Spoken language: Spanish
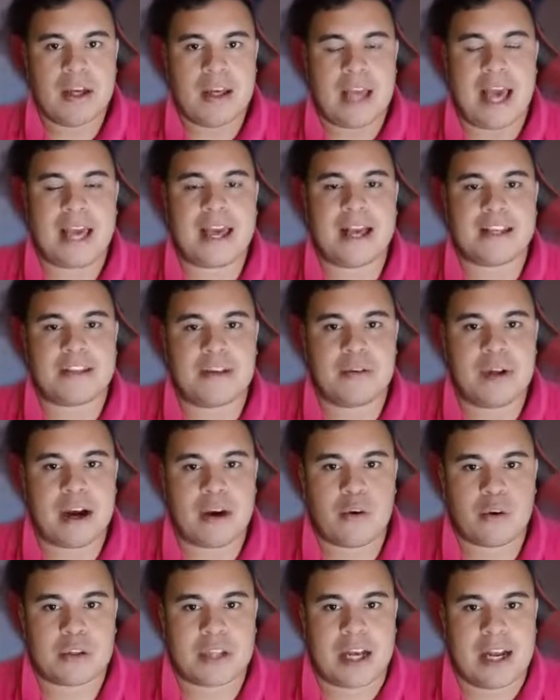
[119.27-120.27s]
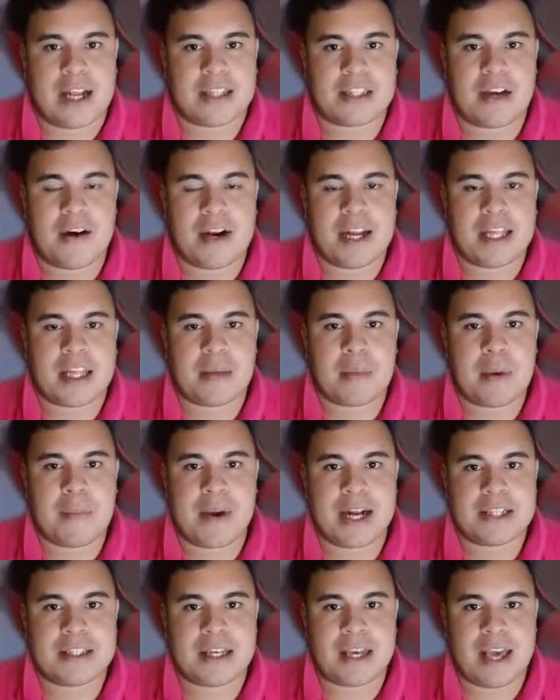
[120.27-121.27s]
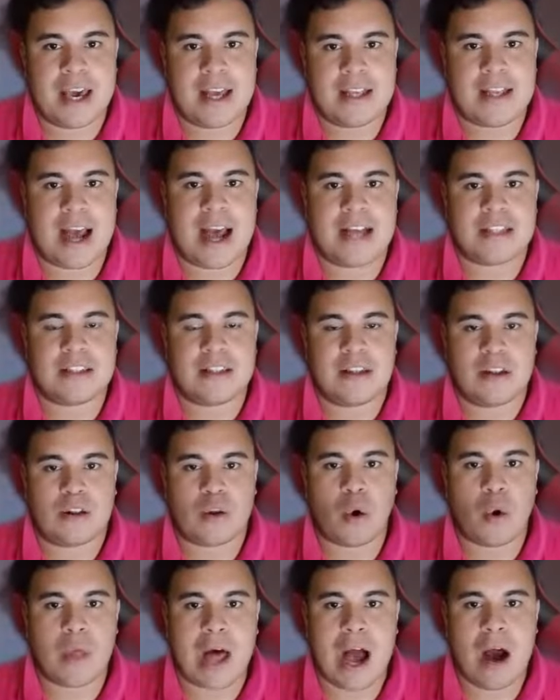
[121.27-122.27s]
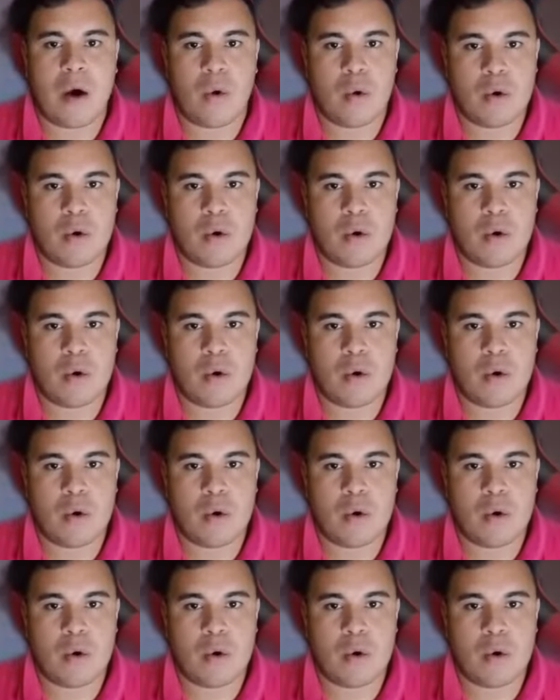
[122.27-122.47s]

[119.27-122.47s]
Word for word: Y hay que decir una cosa, la sabaneta me parece que ya es toda